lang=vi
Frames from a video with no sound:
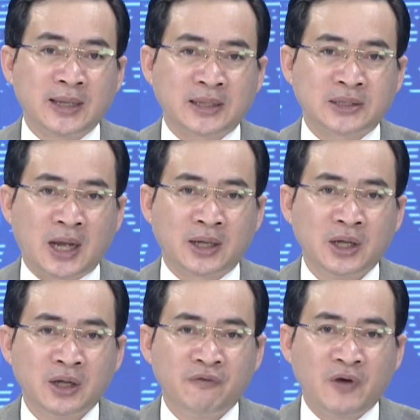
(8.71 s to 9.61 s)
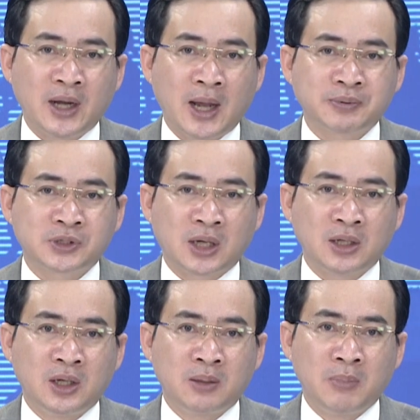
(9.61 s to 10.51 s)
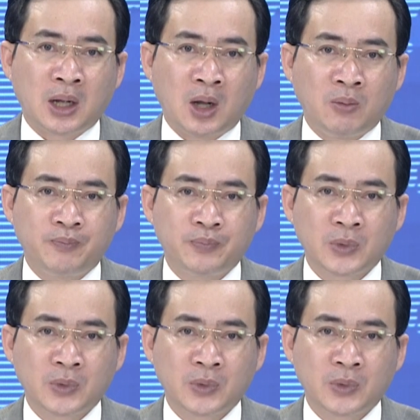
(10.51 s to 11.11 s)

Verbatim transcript: Nha Trang với đề ấp sản lượng mực ống,